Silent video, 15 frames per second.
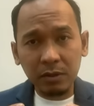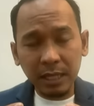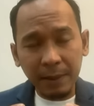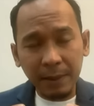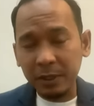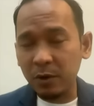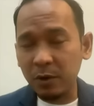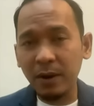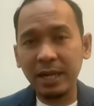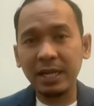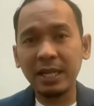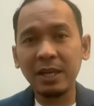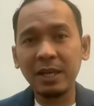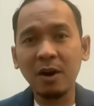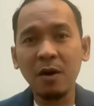ณปัจจุบัน
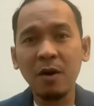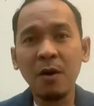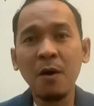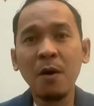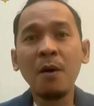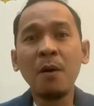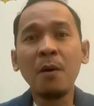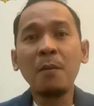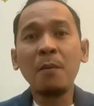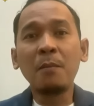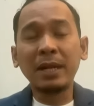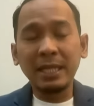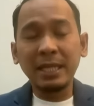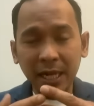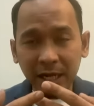นี้ก็
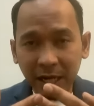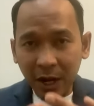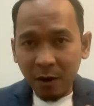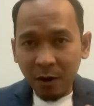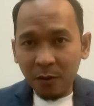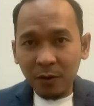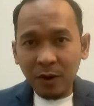มันจะเรา